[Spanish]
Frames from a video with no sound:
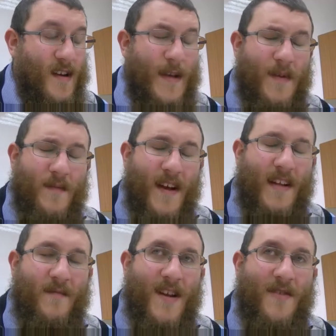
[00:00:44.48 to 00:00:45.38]
y
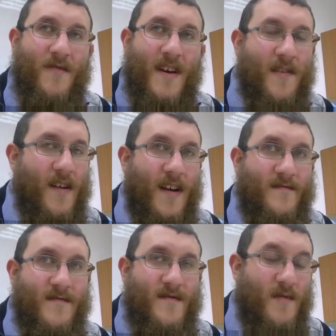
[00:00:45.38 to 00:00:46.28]
prepárate para estudiar Torah,
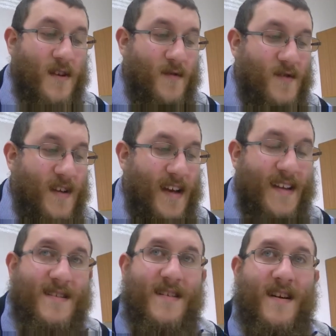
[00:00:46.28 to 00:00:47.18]
porque no es una
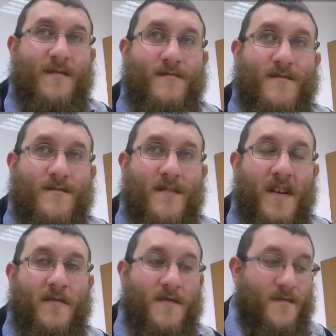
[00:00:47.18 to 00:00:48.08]
herencia
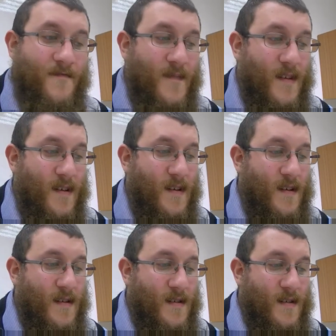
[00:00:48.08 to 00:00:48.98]
para vos.
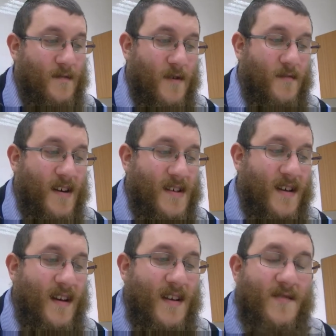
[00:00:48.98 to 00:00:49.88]
Mejor
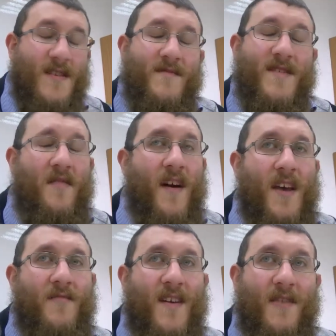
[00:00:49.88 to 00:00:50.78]
Maaseja Yureshem
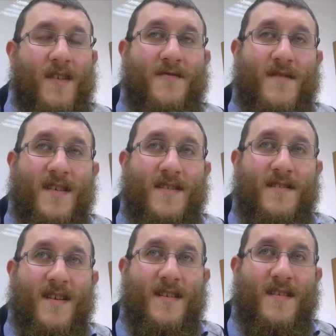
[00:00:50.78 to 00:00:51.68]
en y que todas tus
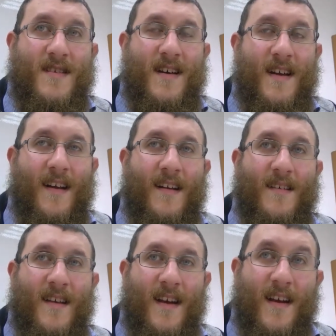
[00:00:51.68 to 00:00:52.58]
acciones sean
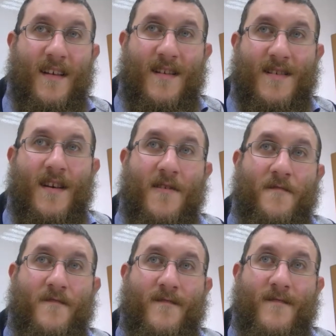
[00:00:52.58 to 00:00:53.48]
en aras del cielo.
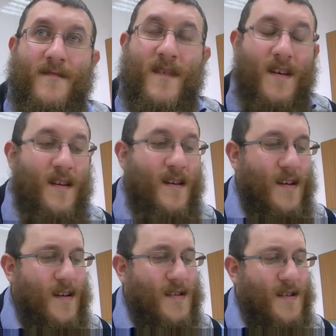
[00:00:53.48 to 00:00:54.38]

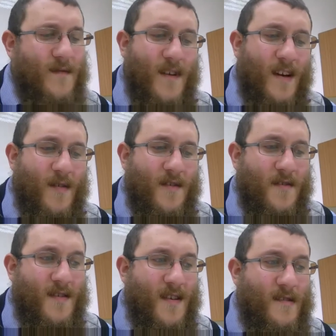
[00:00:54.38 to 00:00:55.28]
¿Qué significa cuando
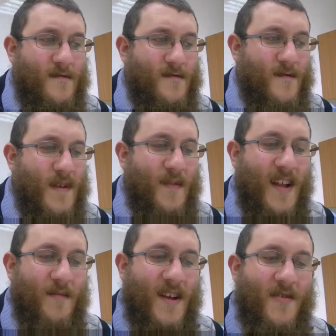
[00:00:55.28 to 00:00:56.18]
dice
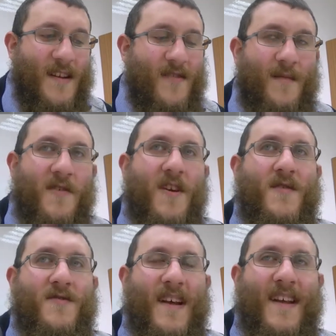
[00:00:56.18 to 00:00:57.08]
prepárate para estudiar Torah porque no
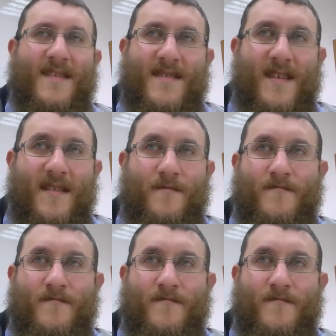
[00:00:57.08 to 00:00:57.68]
es una herencia?